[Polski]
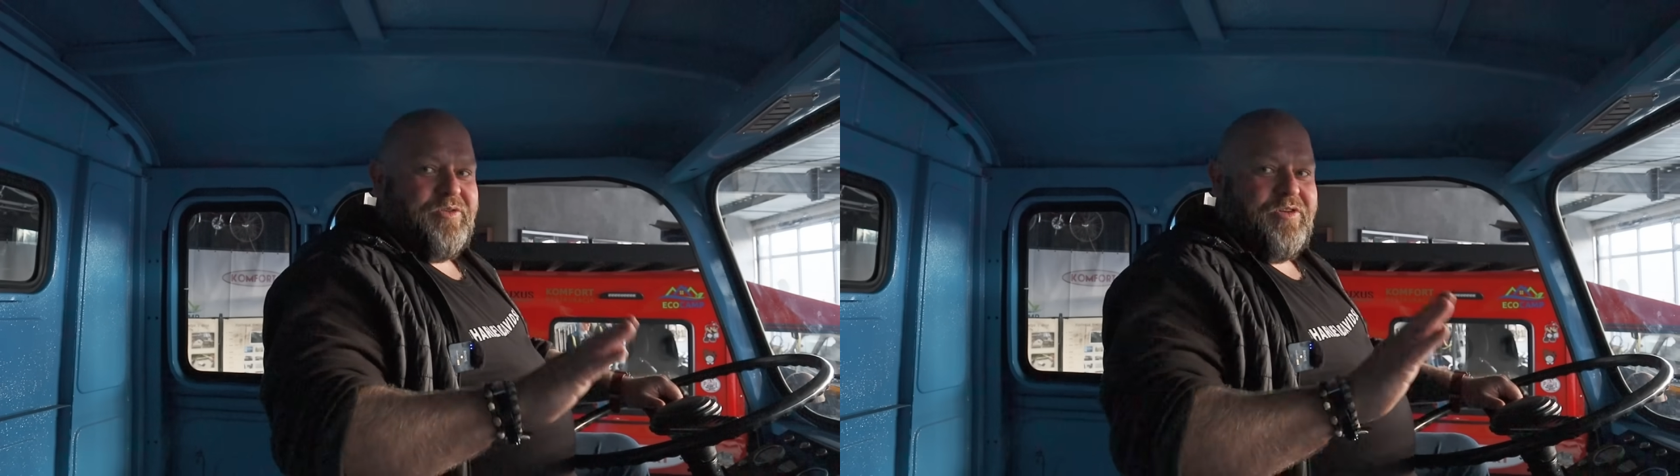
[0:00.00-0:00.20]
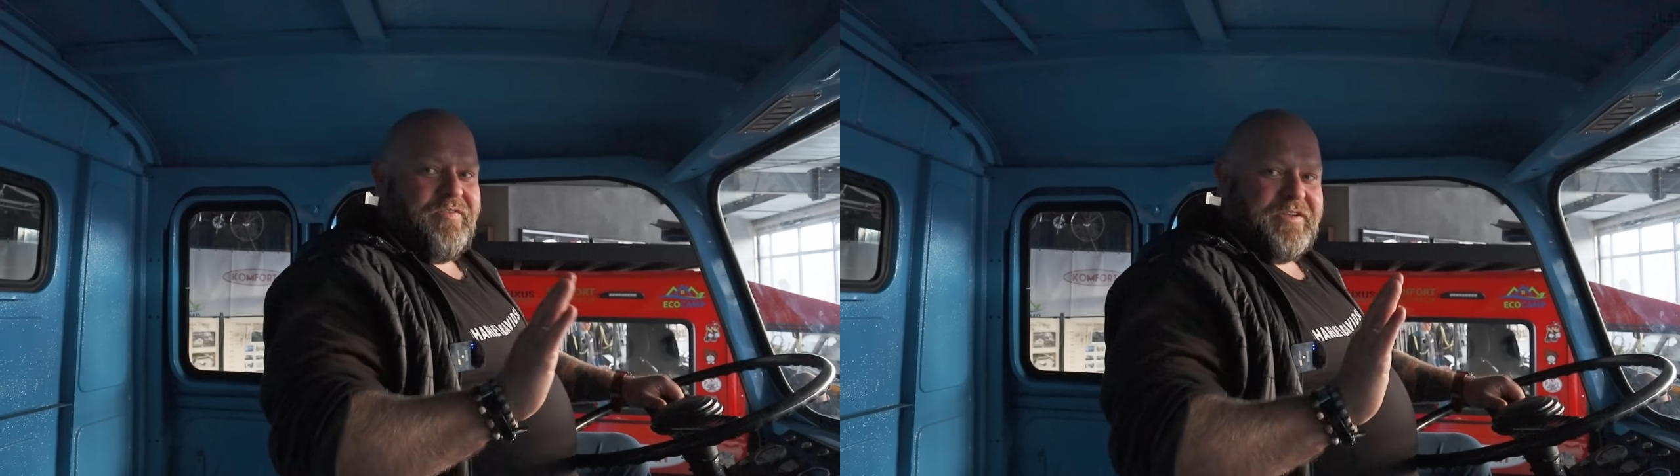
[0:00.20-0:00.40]

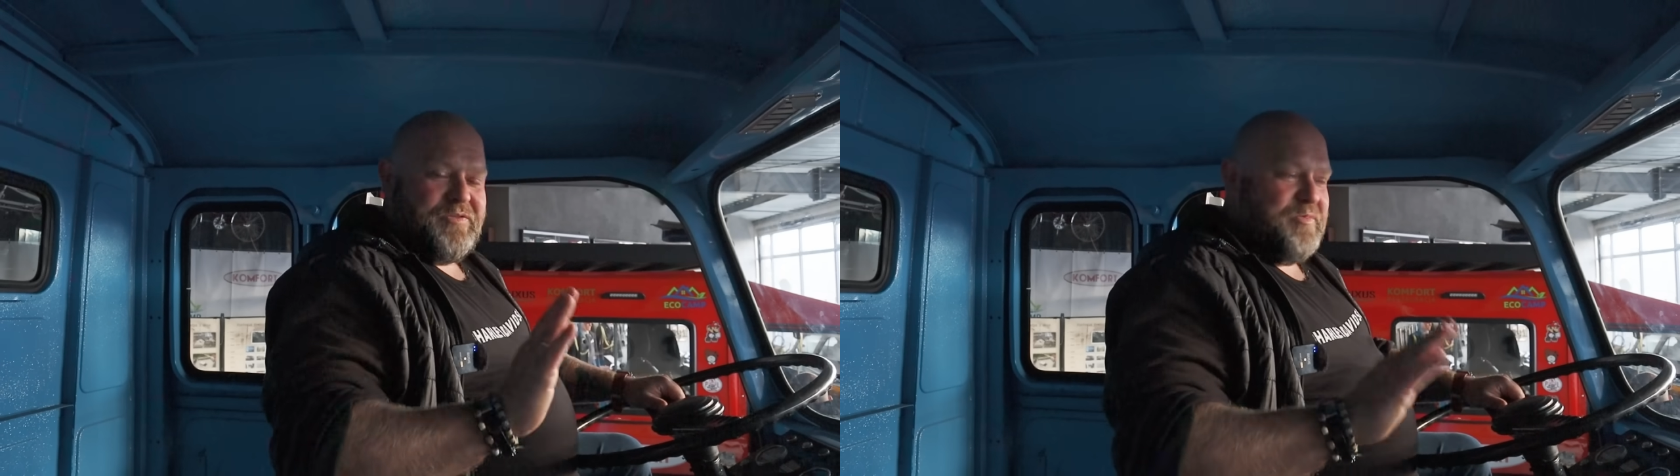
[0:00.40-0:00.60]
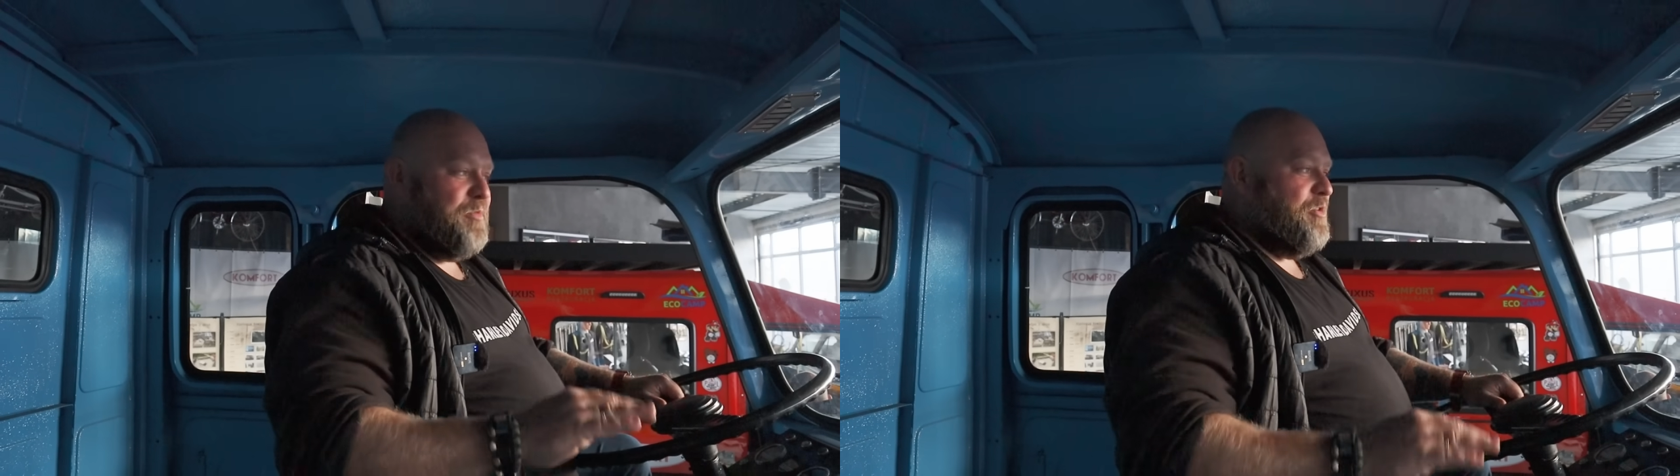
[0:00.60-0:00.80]
regulować
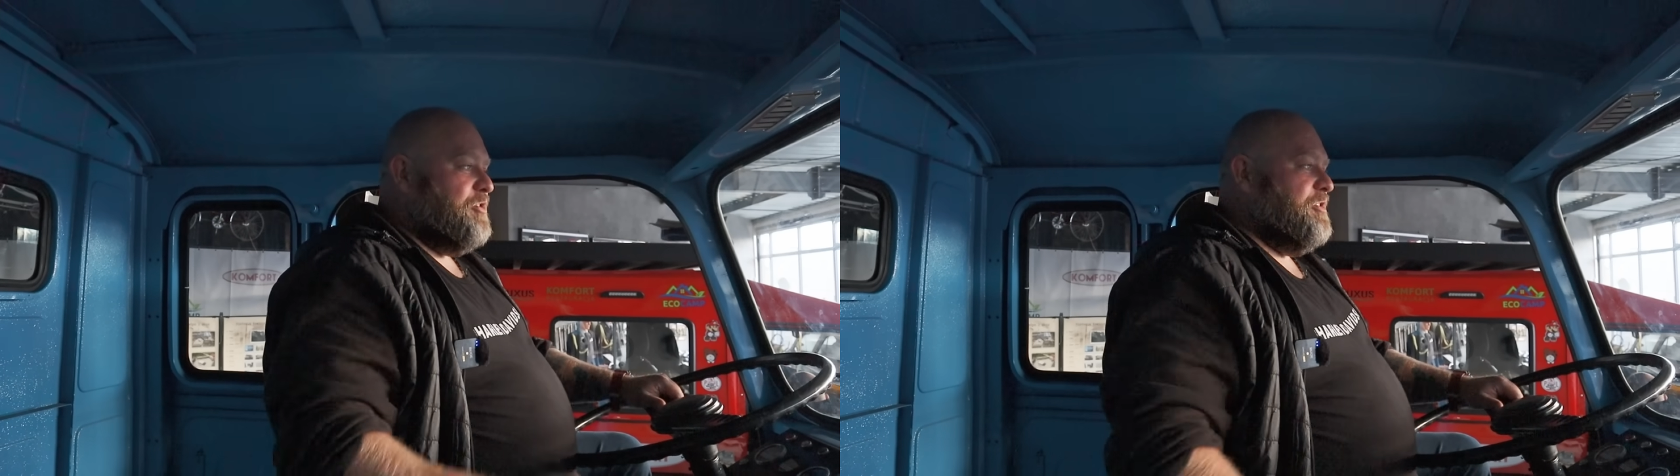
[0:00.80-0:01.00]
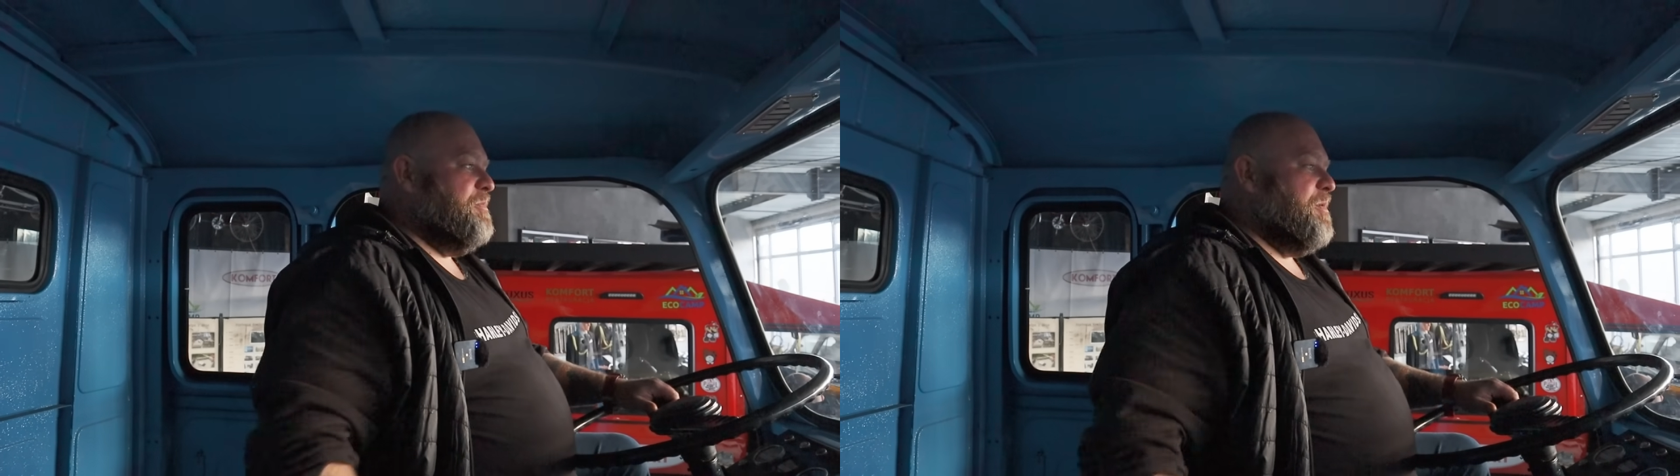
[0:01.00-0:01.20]
sobie
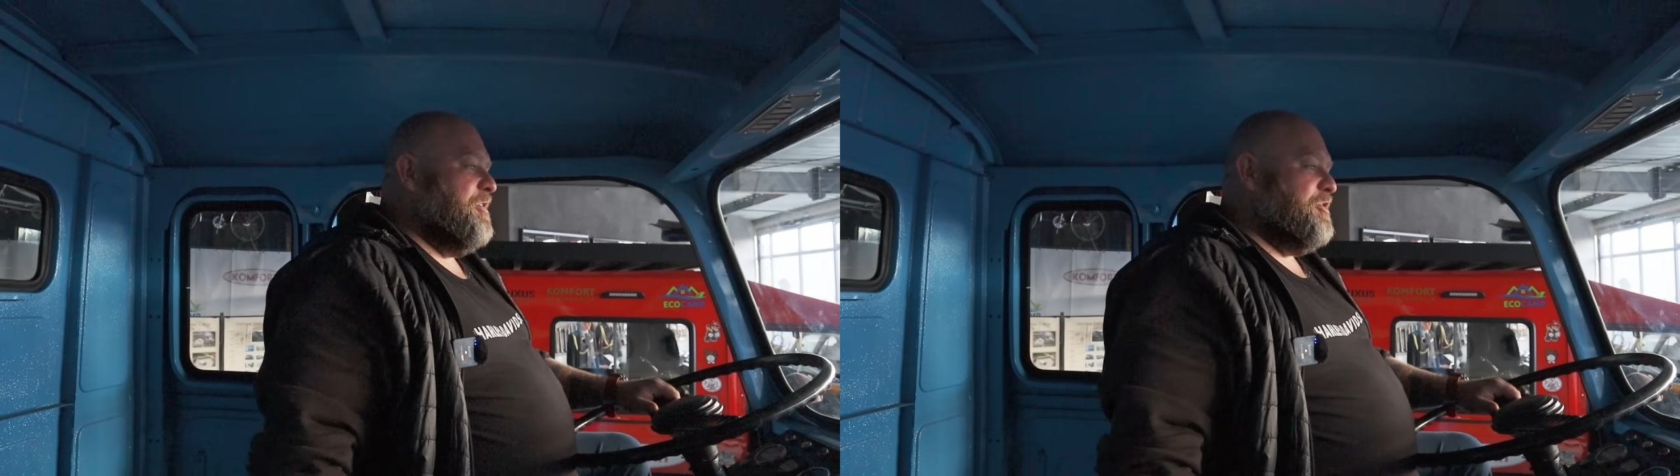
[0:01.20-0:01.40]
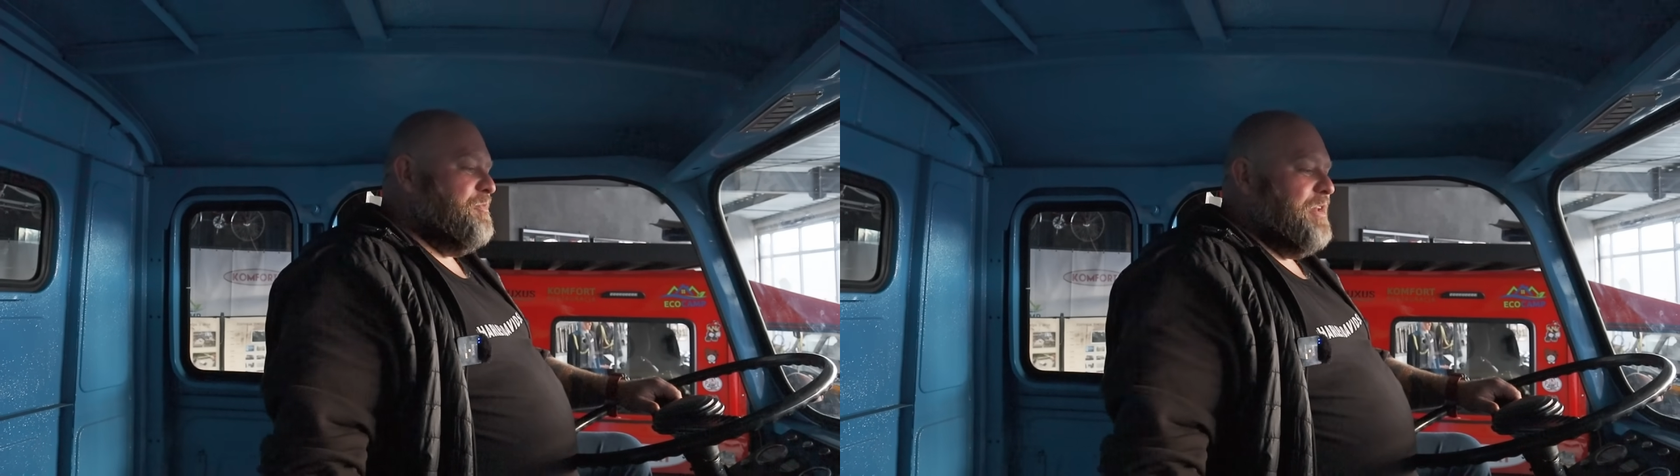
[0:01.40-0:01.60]
obroty,
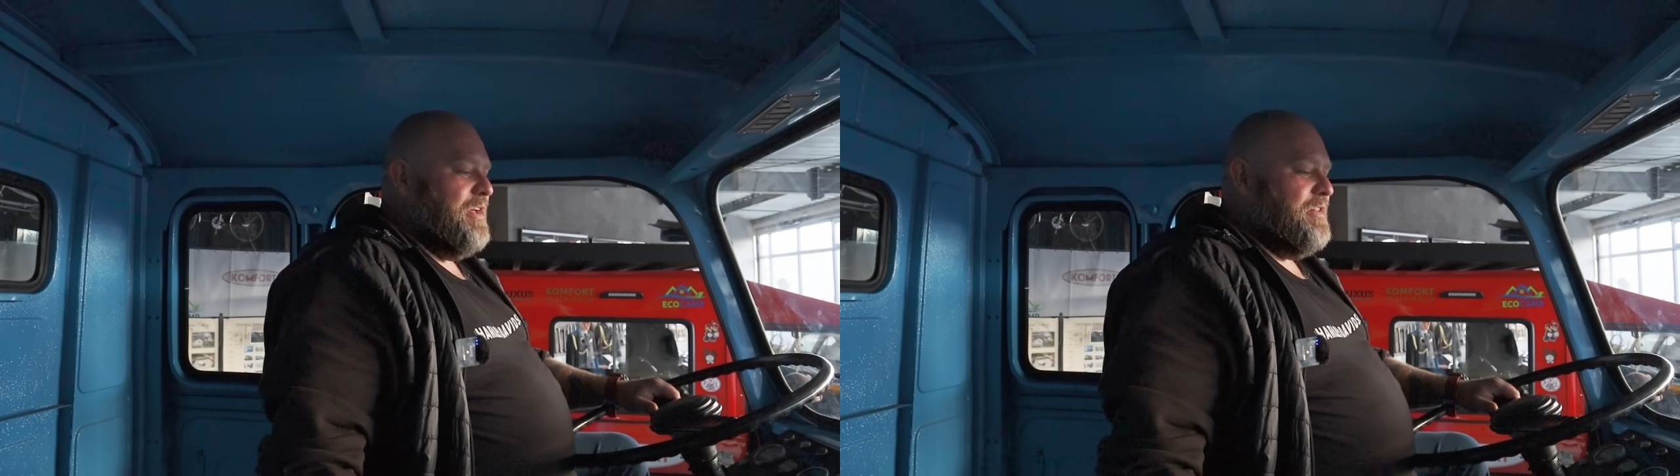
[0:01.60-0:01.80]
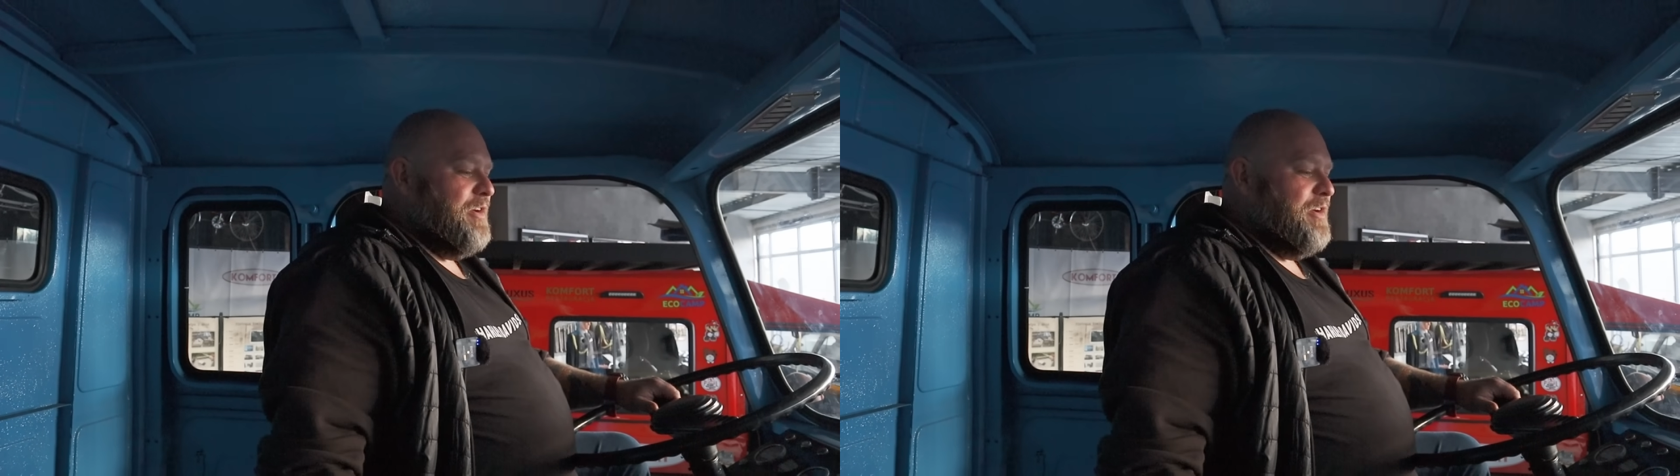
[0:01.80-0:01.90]
mamy to na,